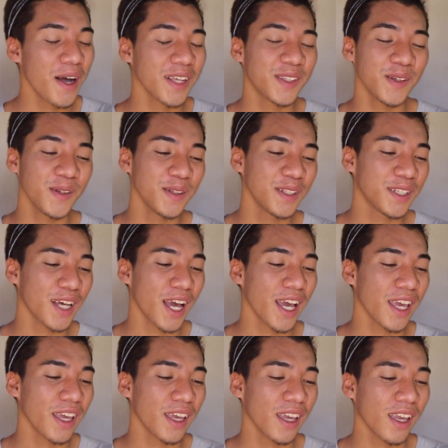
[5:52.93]
ang sunod
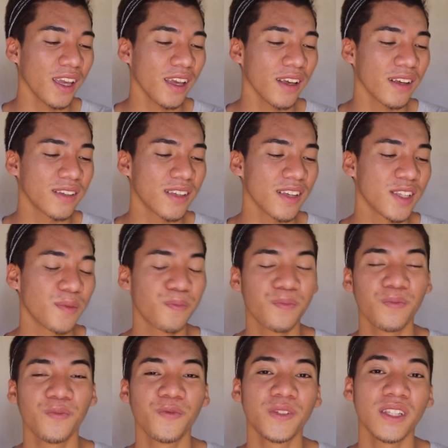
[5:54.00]
kay... Sa,
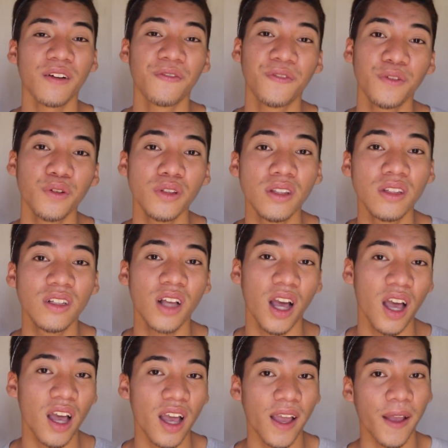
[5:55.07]
sa food
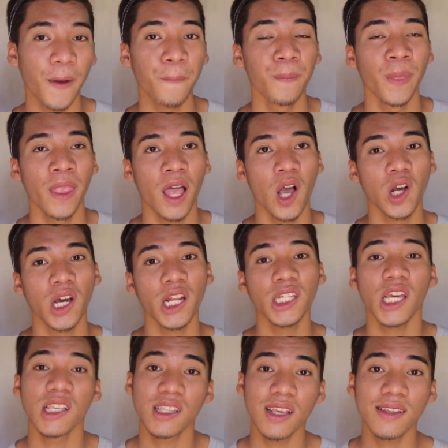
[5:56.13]
kay... Ang gan
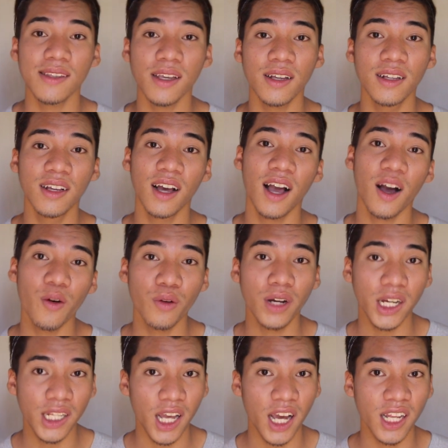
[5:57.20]
kay sisig akong
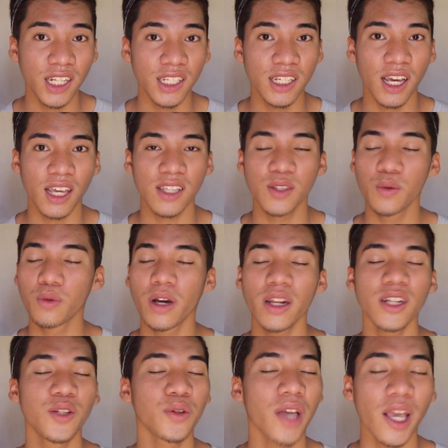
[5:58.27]
ganahan guys. Dugay na
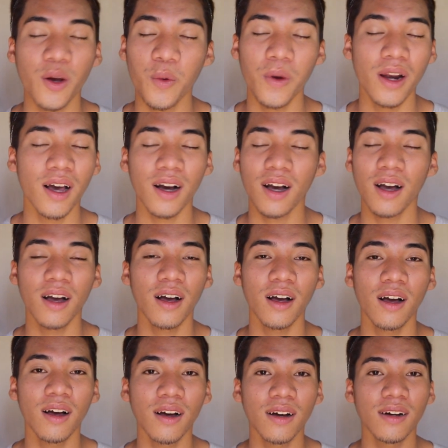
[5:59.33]
dyan kay ko wala
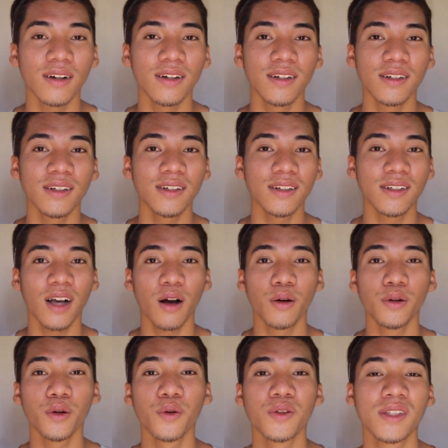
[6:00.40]
ka
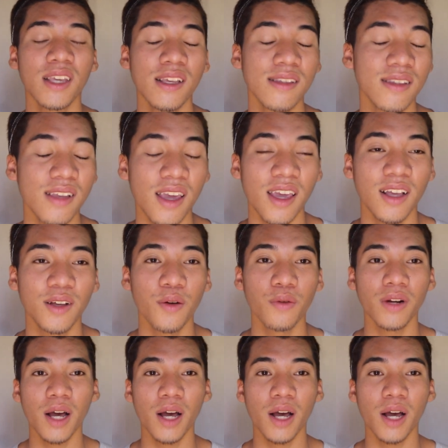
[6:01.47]
kaunog sisig. Kung